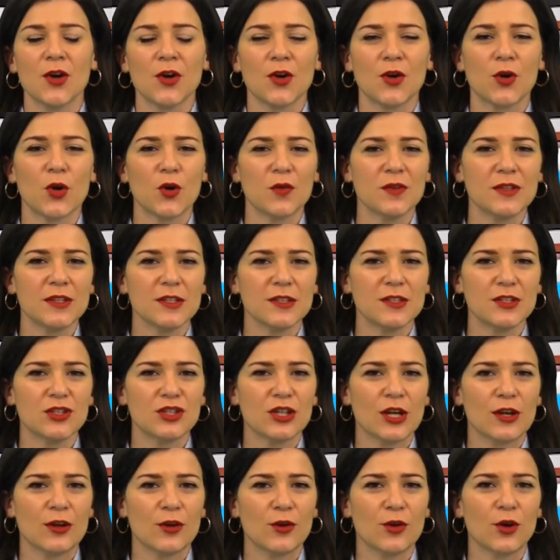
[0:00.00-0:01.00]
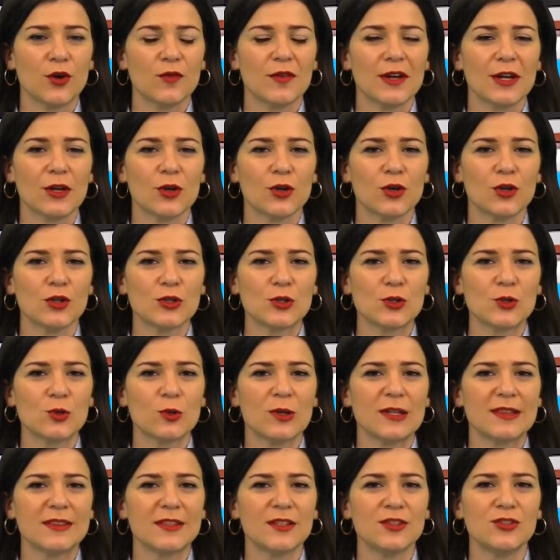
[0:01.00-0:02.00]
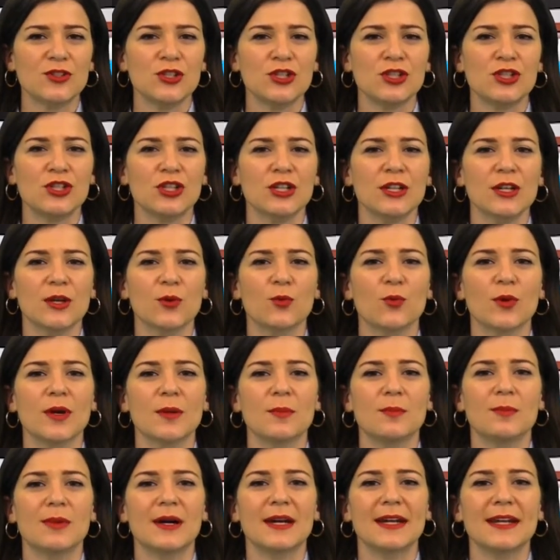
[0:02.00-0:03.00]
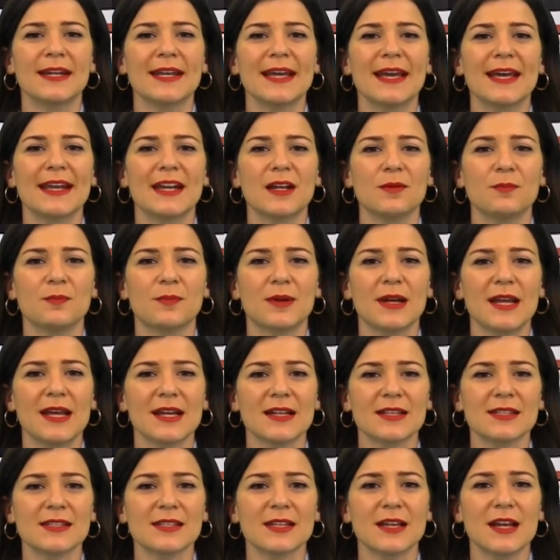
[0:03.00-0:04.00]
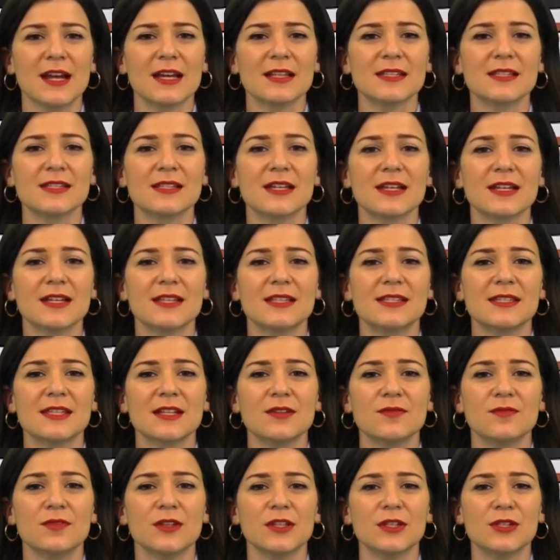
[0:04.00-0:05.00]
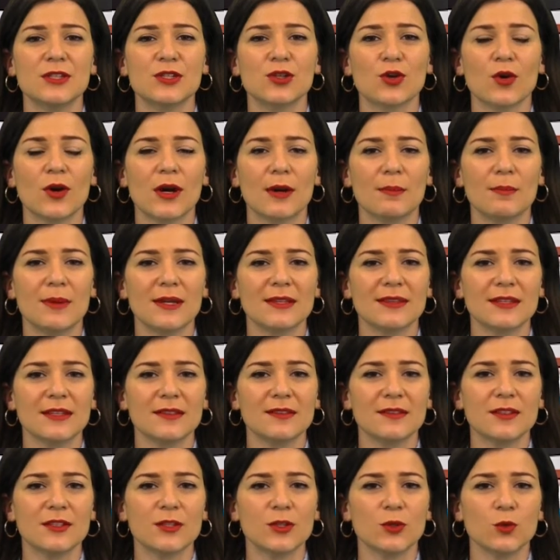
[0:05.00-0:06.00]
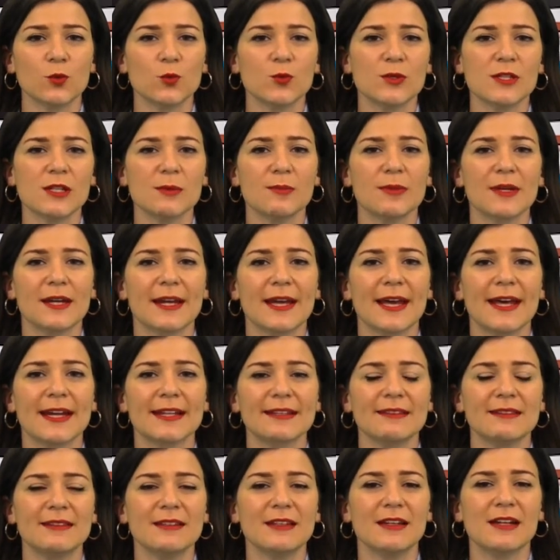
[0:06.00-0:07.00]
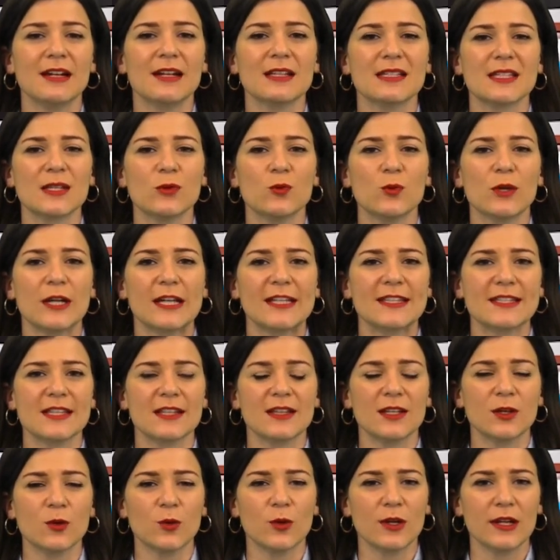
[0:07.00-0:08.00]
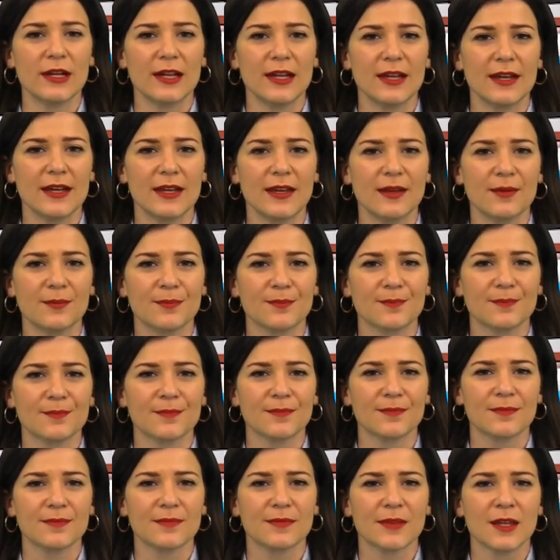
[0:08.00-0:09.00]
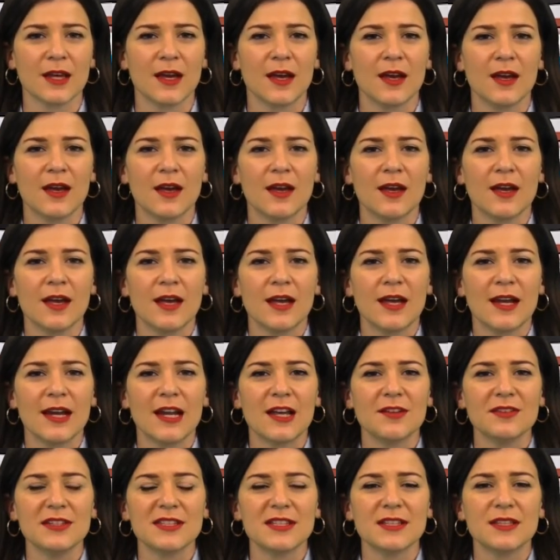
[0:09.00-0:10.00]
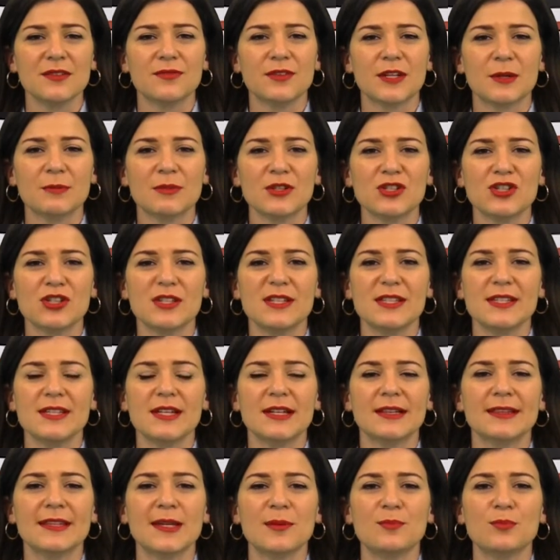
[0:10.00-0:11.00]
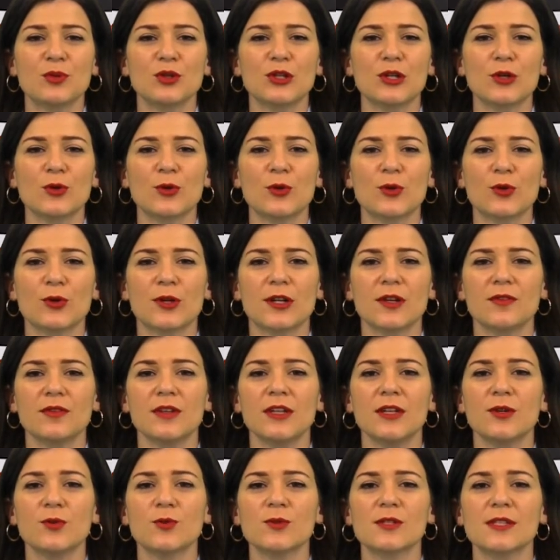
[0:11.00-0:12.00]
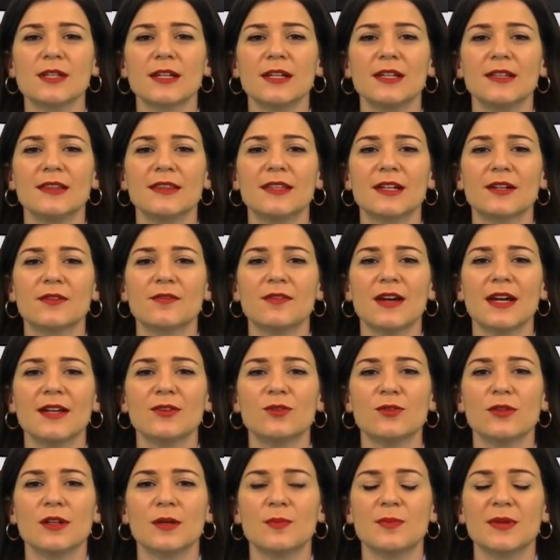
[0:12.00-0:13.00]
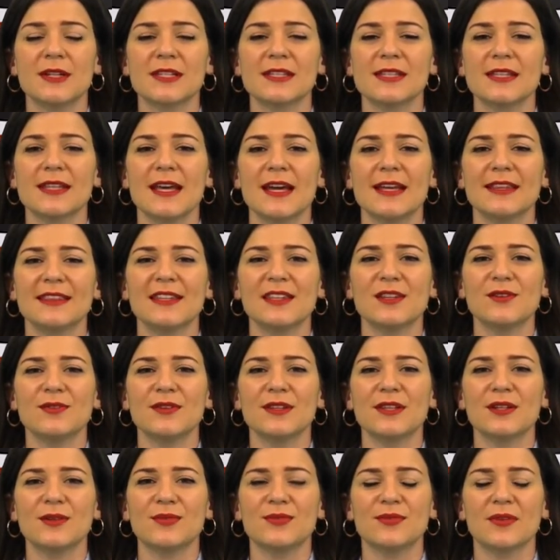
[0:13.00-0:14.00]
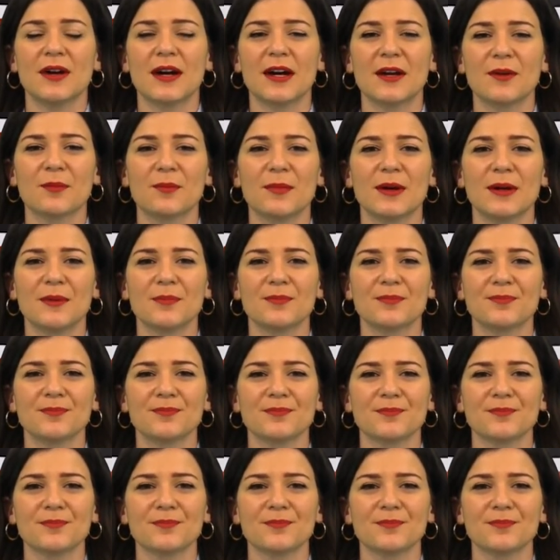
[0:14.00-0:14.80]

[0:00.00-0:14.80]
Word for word: Covid-19, costolo al TG5, barriere in plexiglass e servizio a battenti chiusi per garantire la sicurezza dei colleghi. La vita dei farmacisti al tempo del coronavirus, l'intervento del presidente di Federfarma.